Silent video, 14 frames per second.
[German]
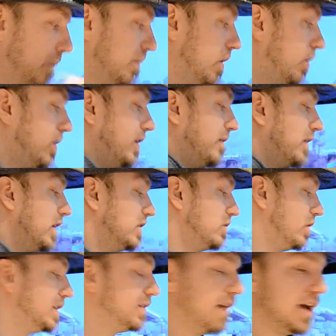Okay,
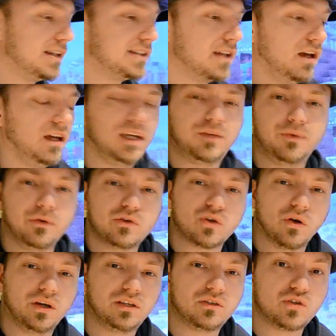so, das war's. Ich wünsche
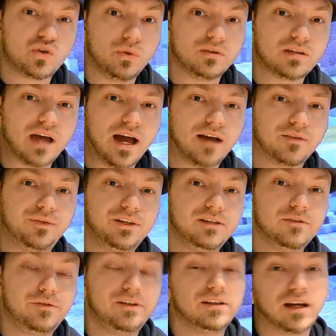euch einen schönen Tag.
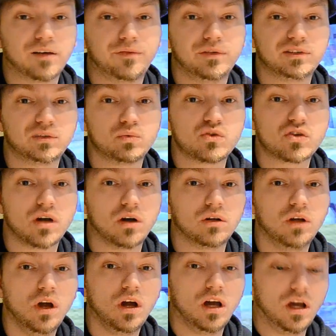Vielen, vielen Dank fürs Zuschauen.
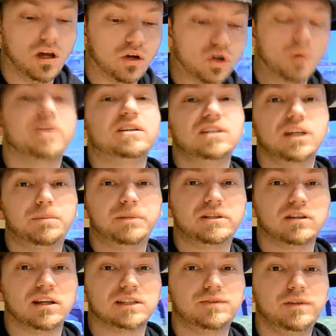Äh, kommentiert
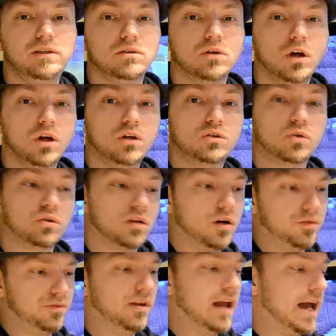bitte das Video. Drückt
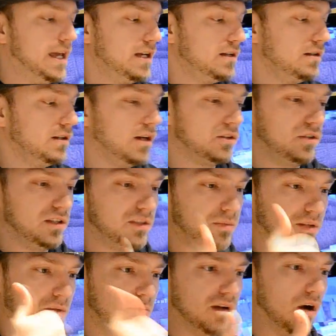auf Liken, also das
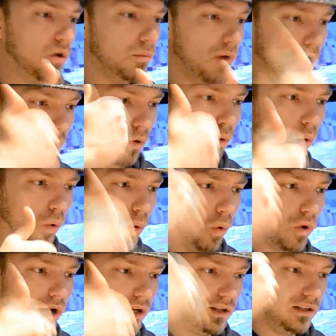mit dem Daumen
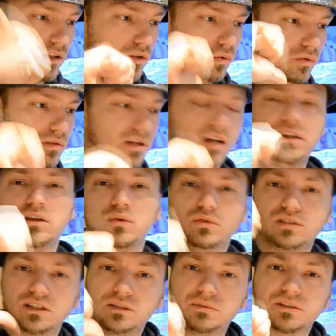hoch, nicht runter. Ne,
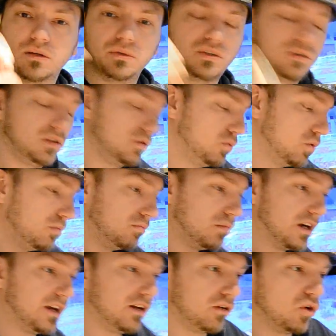runter gibt's, glaube ich, nicht. Nur
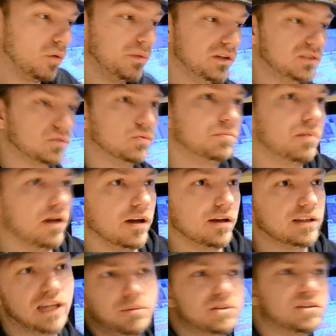mal in Comments und bei
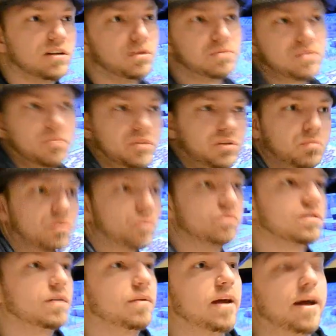GameStar gibt's, glaube ich, immer
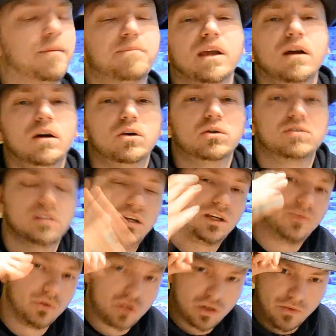runter. Na, gut, ich
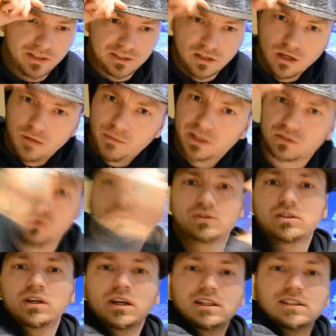wünsche was. Macht's
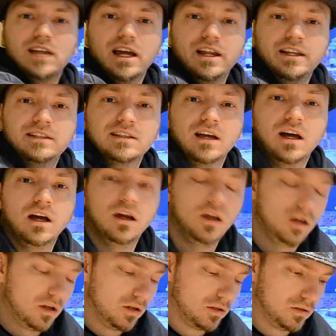gut. Silencer.
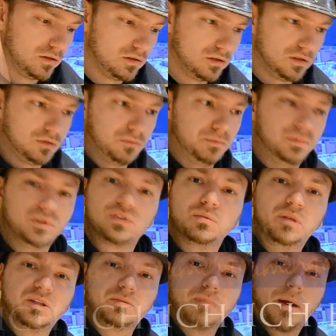Bis zum
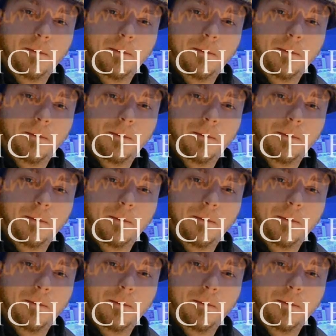nächsten Mal.